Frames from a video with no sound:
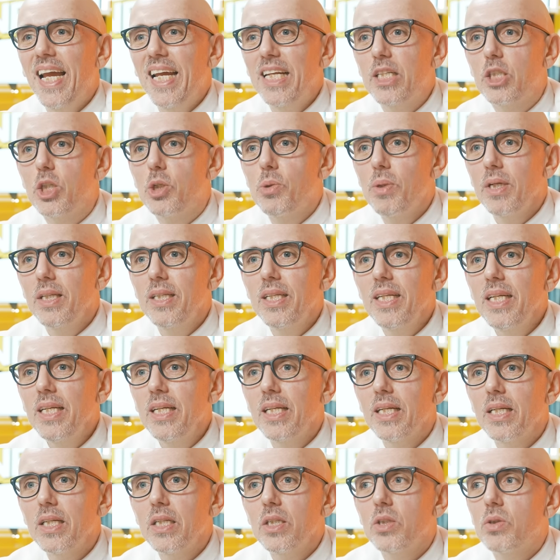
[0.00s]
Et je lui ai dit,
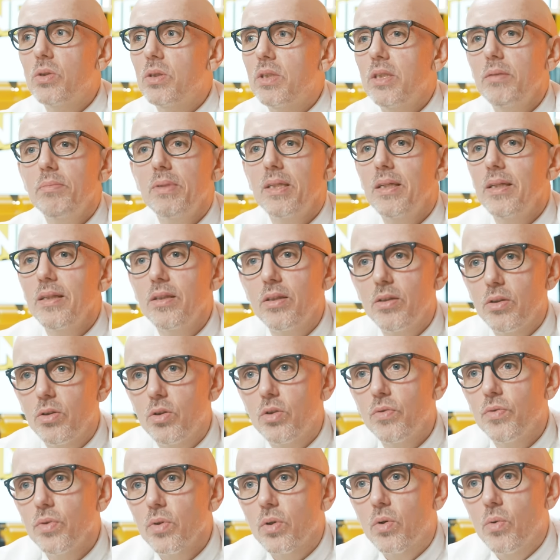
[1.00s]
je lui dis mais
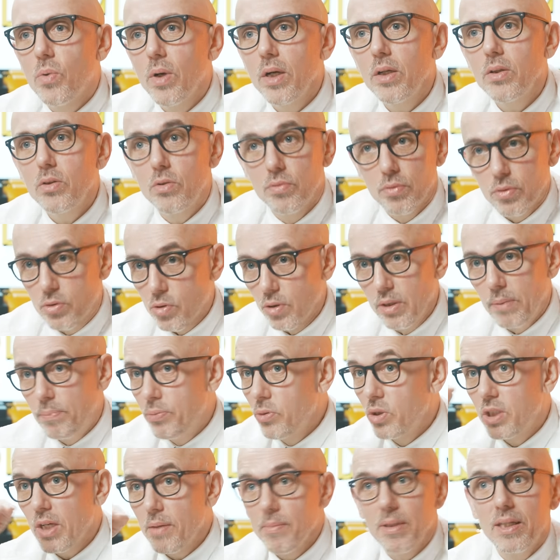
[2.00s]
tu veux quoi Tu veux qu'on ait plus
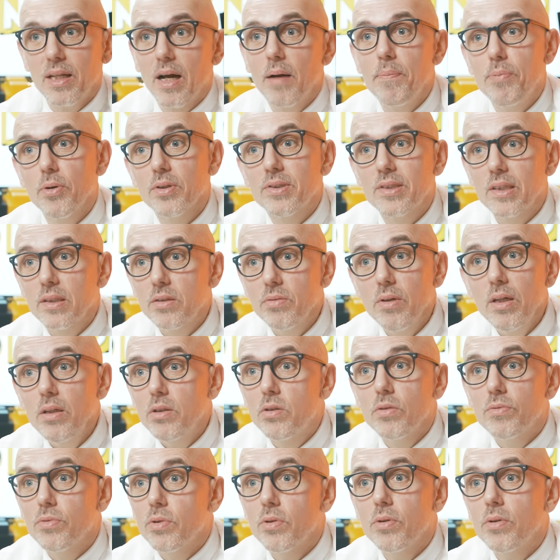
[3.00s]
jamais de rapport sexuel
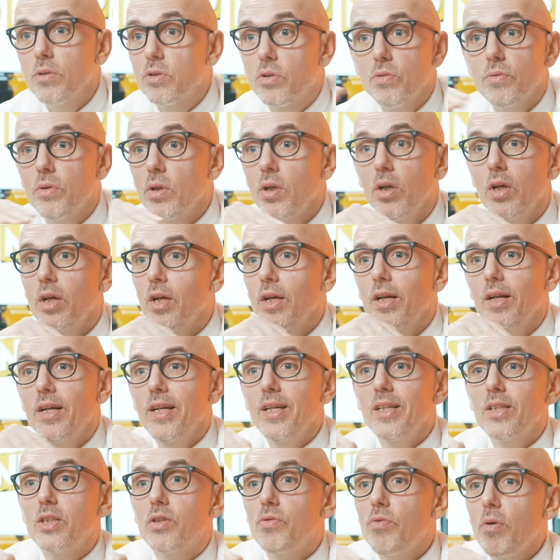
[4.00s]
Tu veux, tu veux,
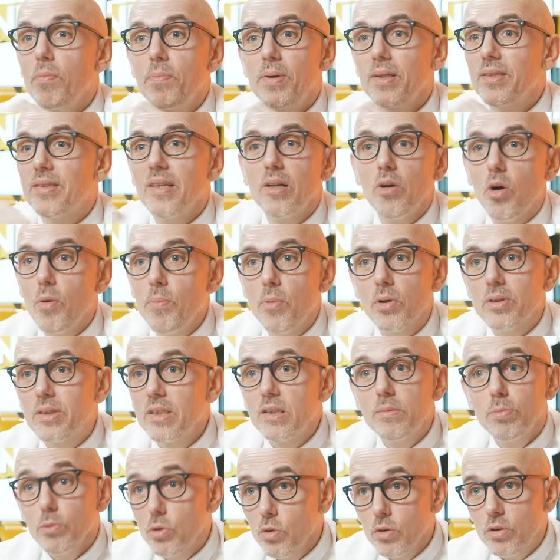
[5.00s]
tu veux baiser le
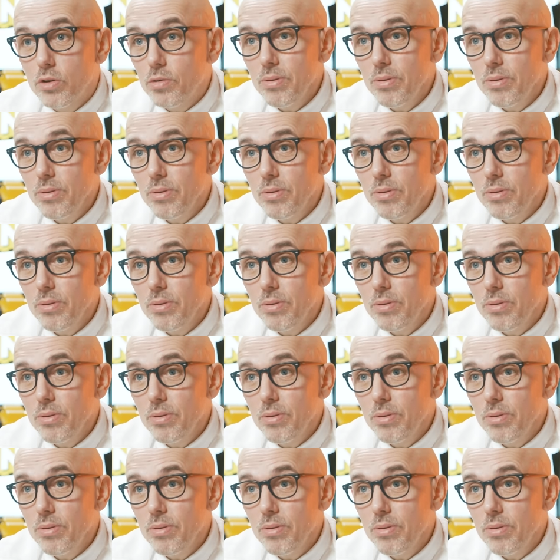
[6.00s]
romantisme tout de